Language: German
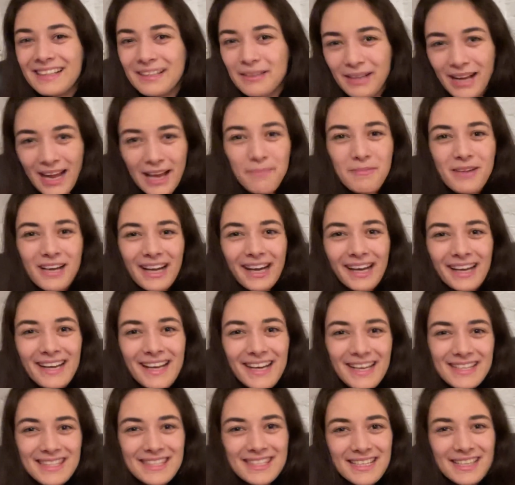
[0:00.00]
kann mir keiner
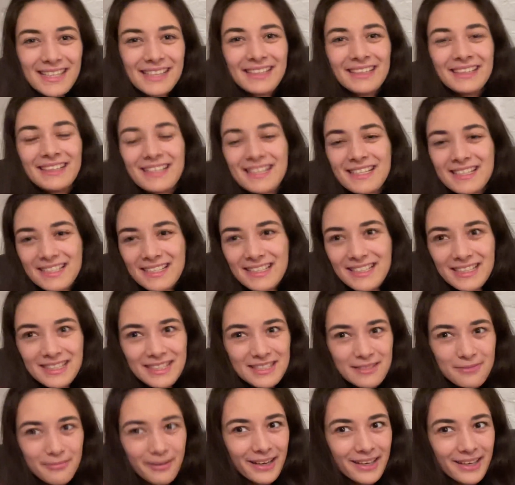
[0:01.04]
erzählen, dass die
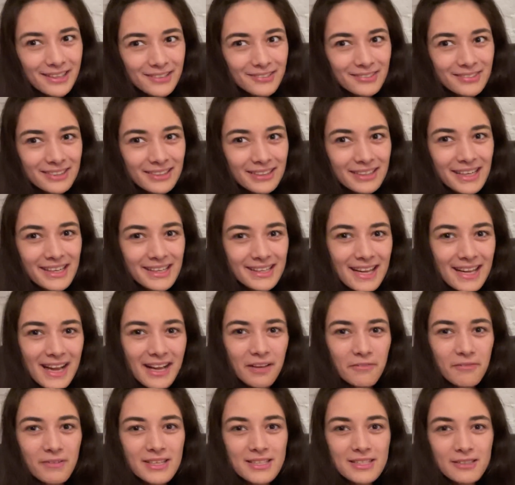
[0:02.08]
zwei Stunden nicht da
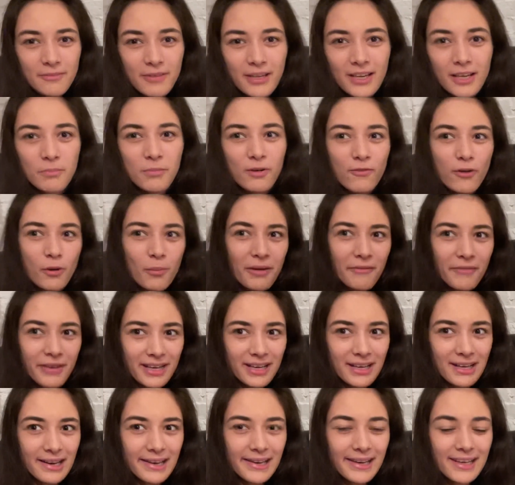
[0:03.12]
gewesen wären, bevor man bei
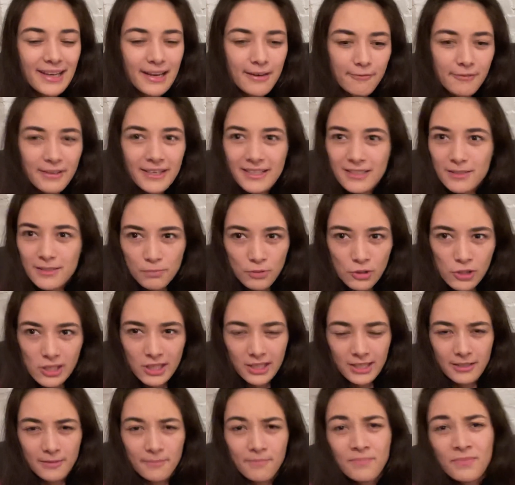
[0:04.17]
Donatello anfliegt, ist
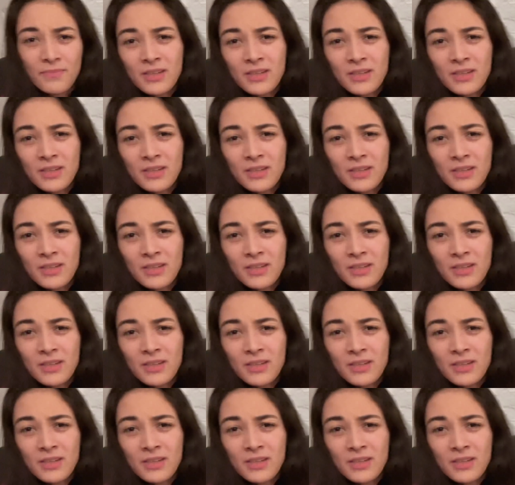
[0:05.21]
Bullshit.